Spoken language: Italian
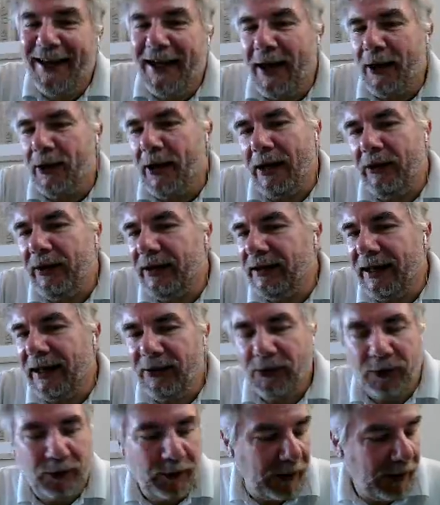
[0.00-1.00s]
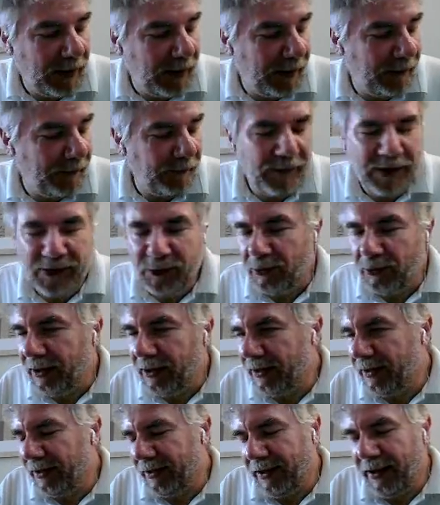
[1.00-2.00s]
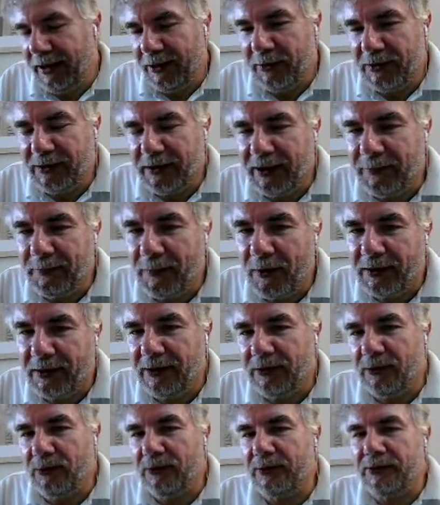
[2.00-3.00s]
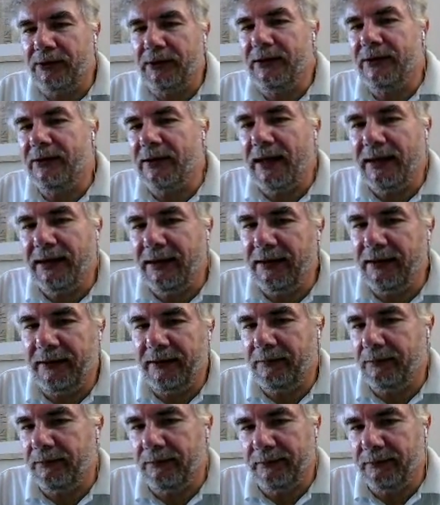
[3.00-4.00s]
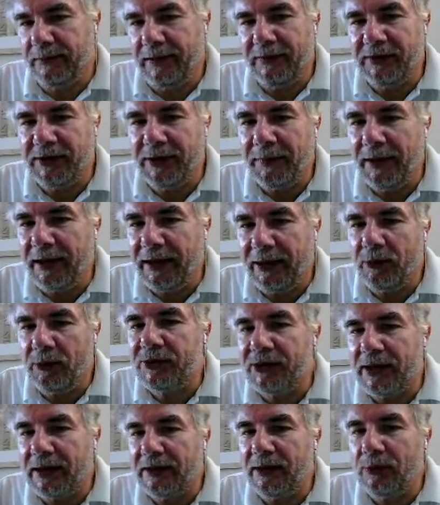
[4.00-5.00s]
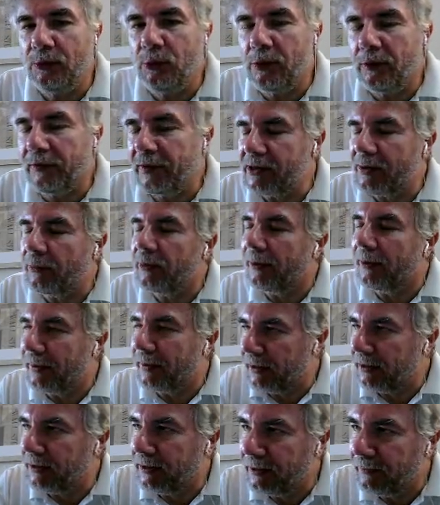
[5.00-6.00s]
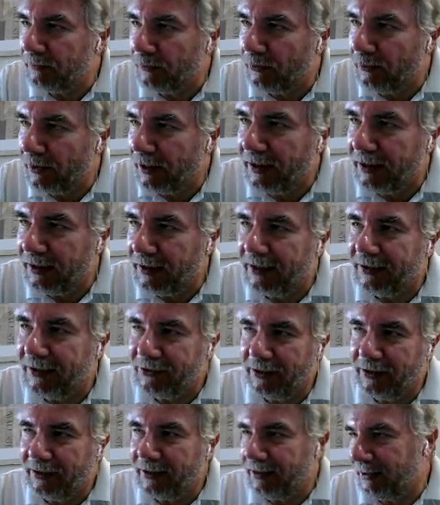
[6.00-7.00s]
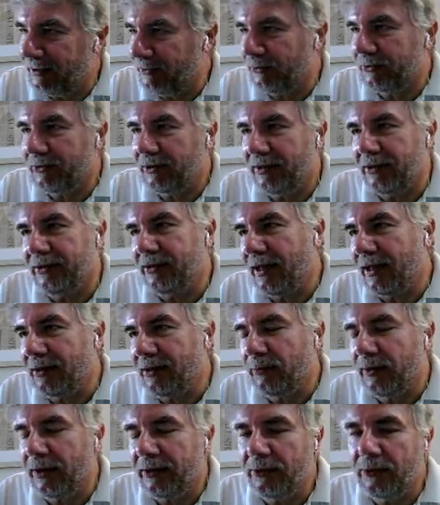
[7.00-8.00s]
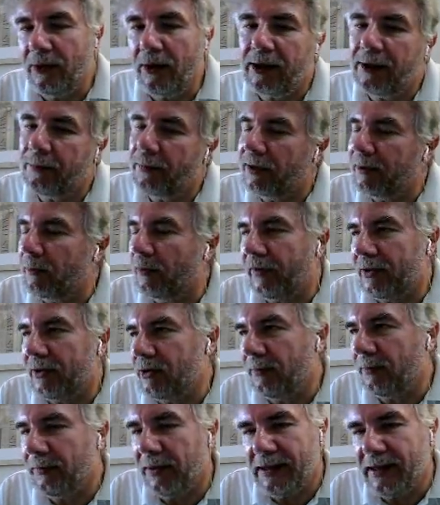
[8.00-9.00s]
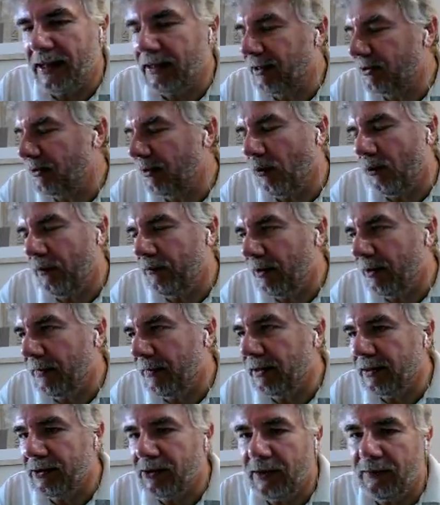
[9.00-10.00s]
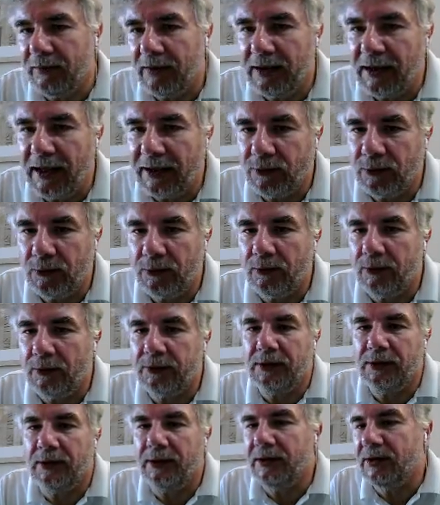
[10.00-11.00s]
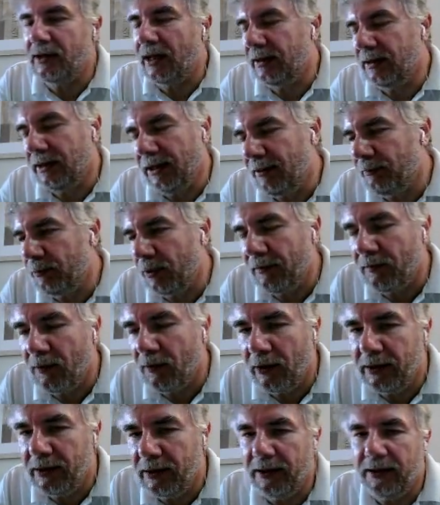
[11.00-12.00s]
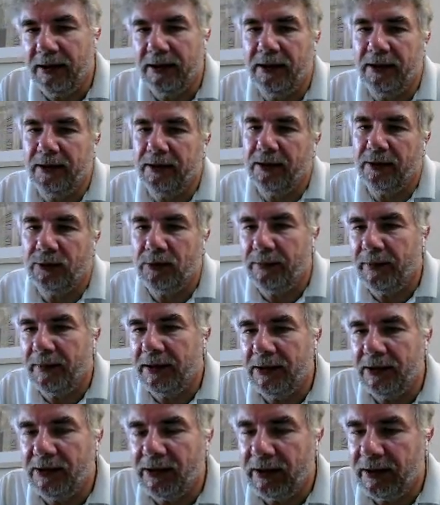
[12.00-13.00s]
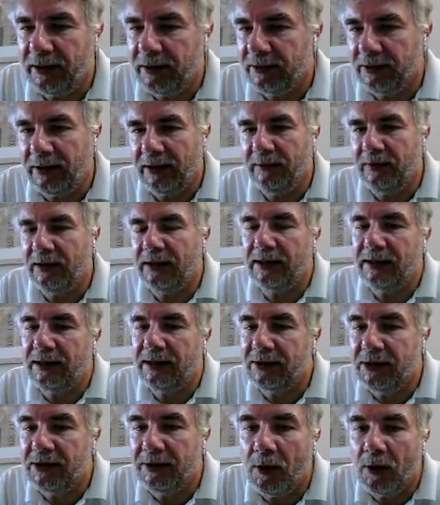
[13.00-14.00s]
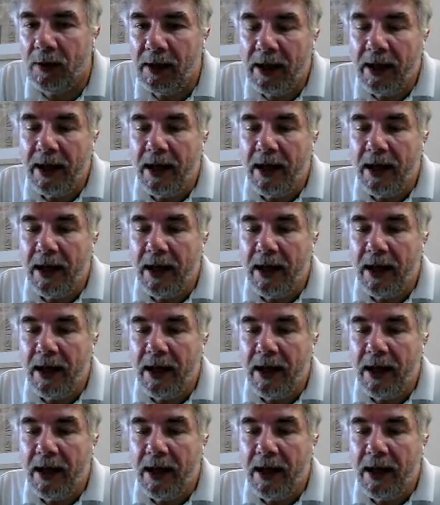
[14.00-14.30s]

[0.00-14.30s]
Ecco, allora intanto, eh, visto che, che, hai questi rapporti con il New York City Site, eh, devi sapere che noi il 7 luglio facciamo un aperitivo alla sede del New York City Site qui a New York e poi andiamo a farci una pizzata, se, ovviamente sei invitato, se, se, hai tempo e voglia, eh, naturalmente sei, sei invitatissimo.